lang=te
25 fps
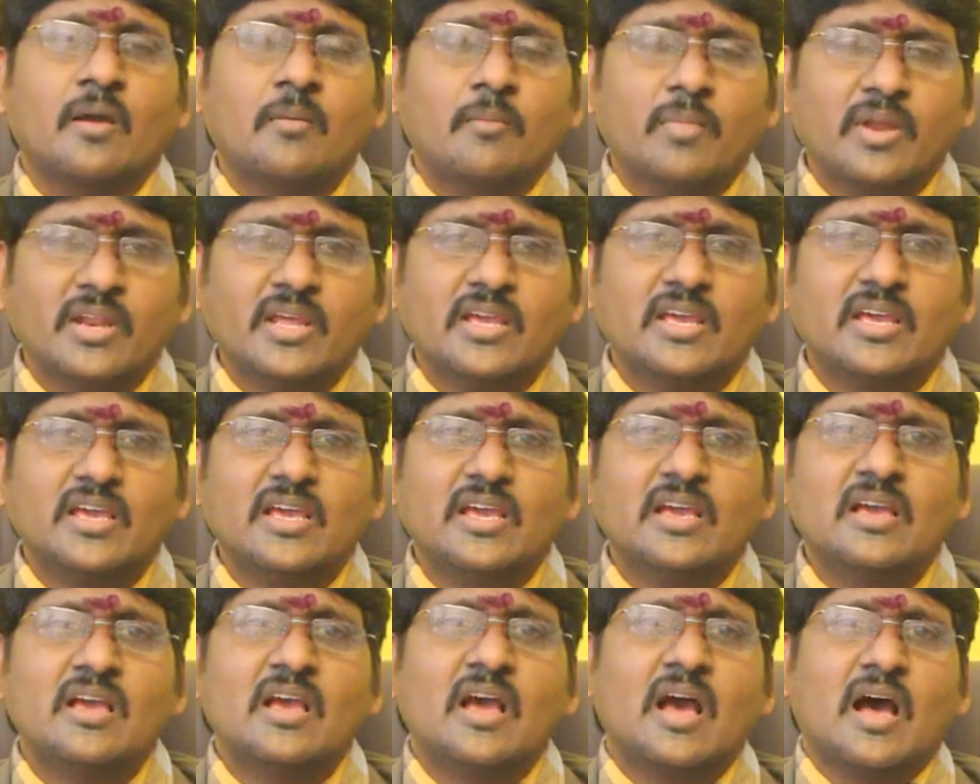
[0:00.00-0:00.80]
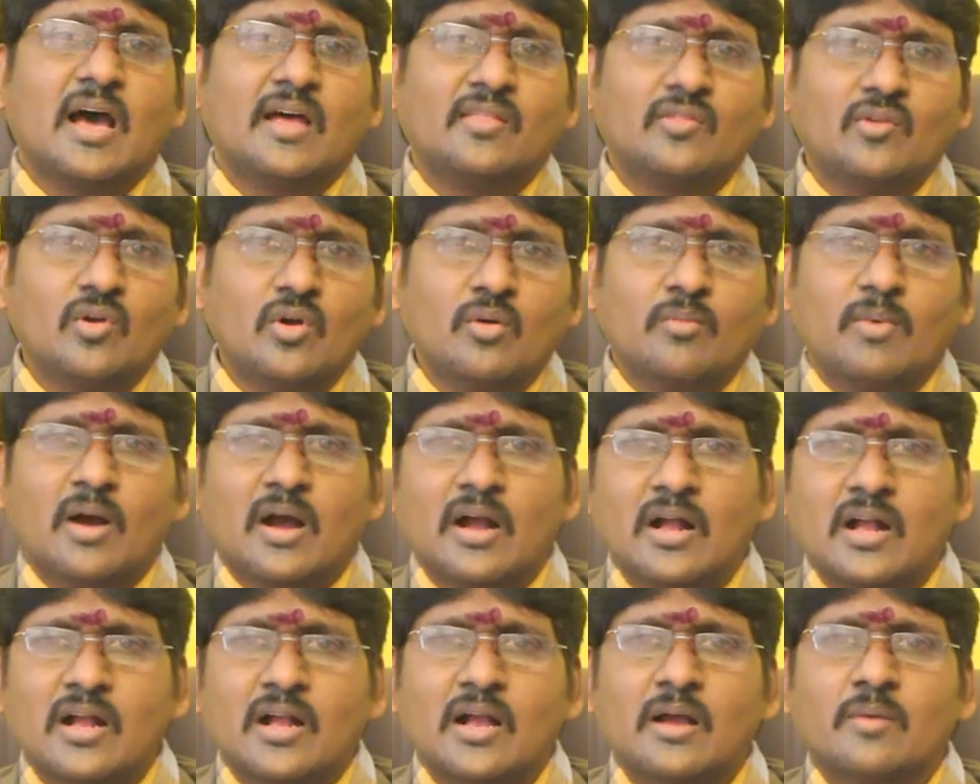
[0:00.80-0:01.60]
మరి అందులో
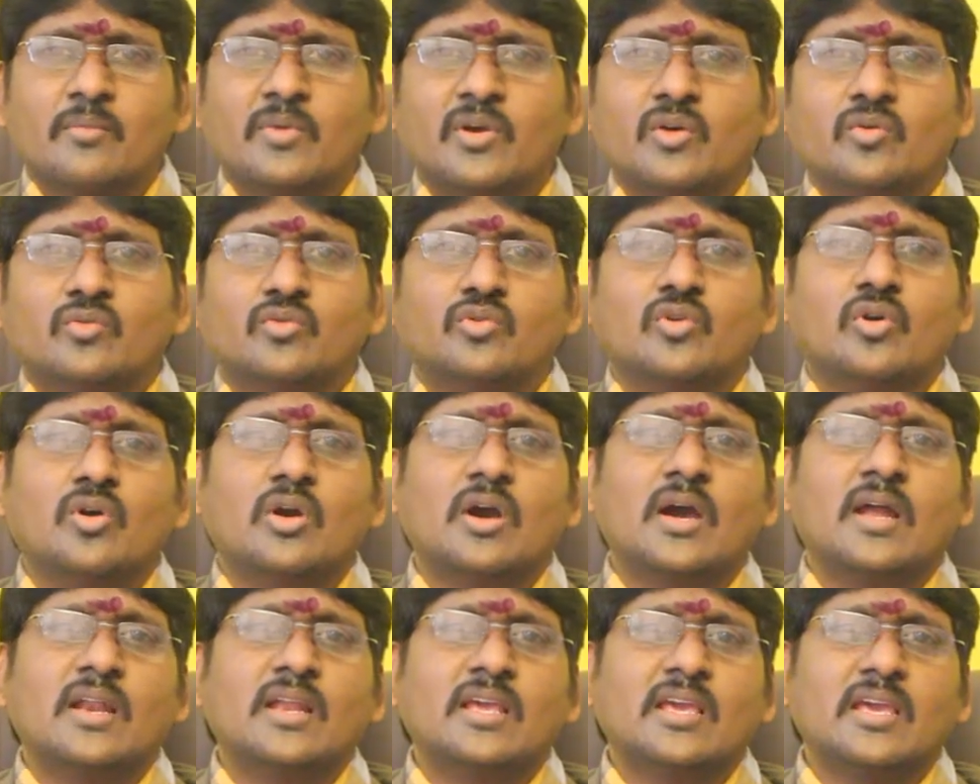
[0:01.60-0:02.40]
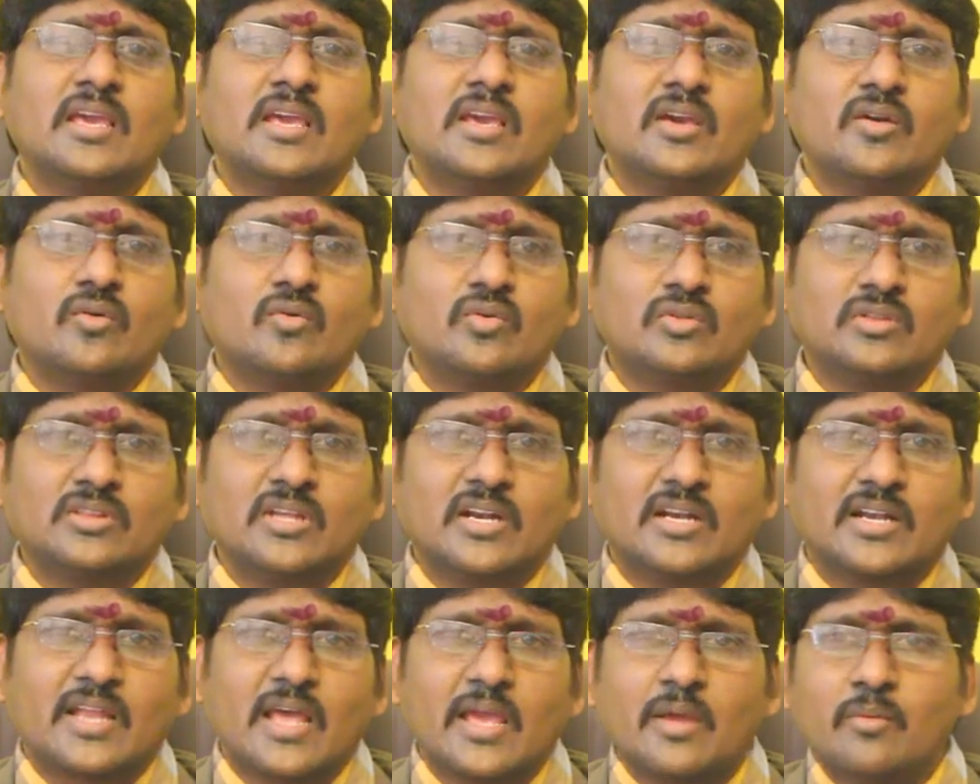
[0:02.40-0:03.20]
భాగంగా మీకు ఉద్యోగానికి కొంత
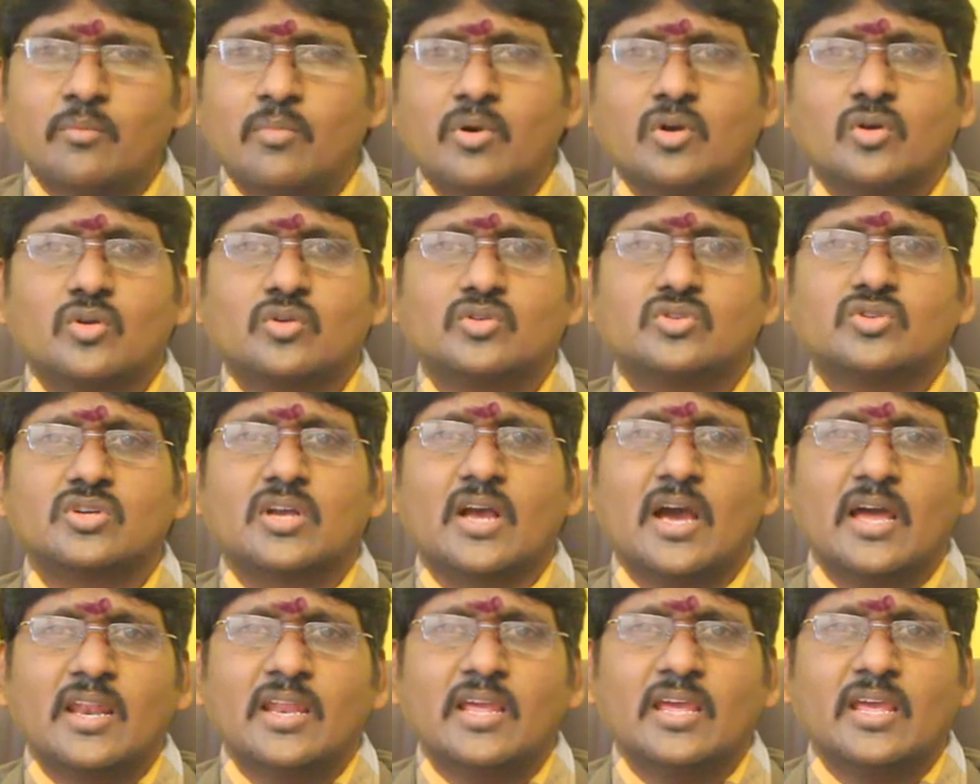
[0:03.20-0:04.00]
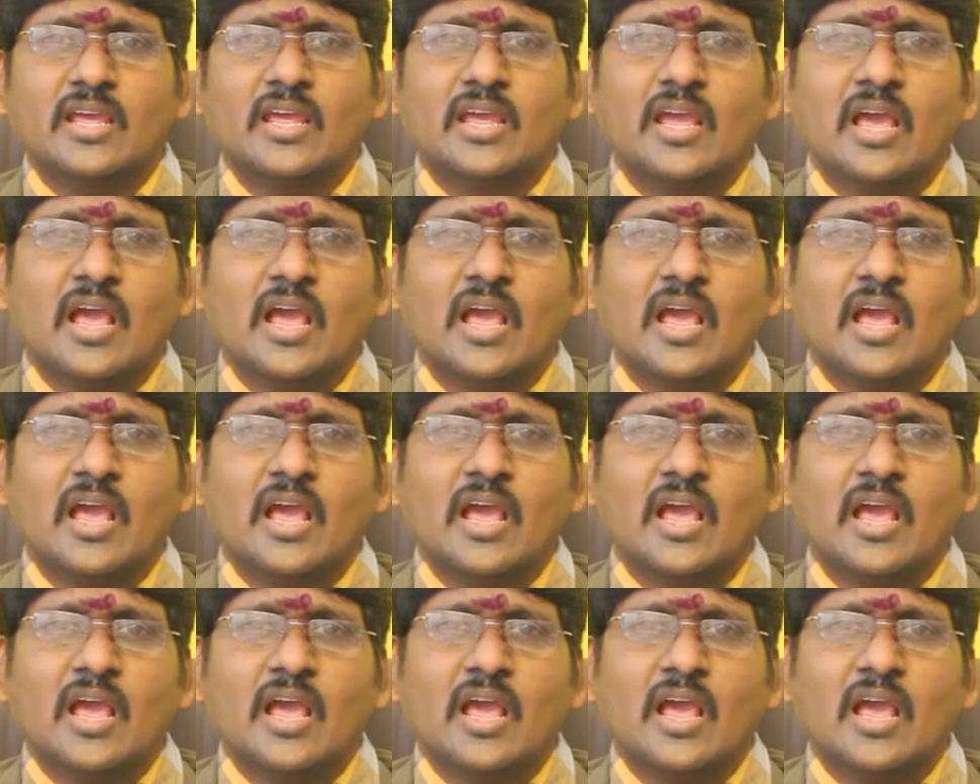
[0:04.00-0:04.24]
టైం పట్టవచ్చు కానీ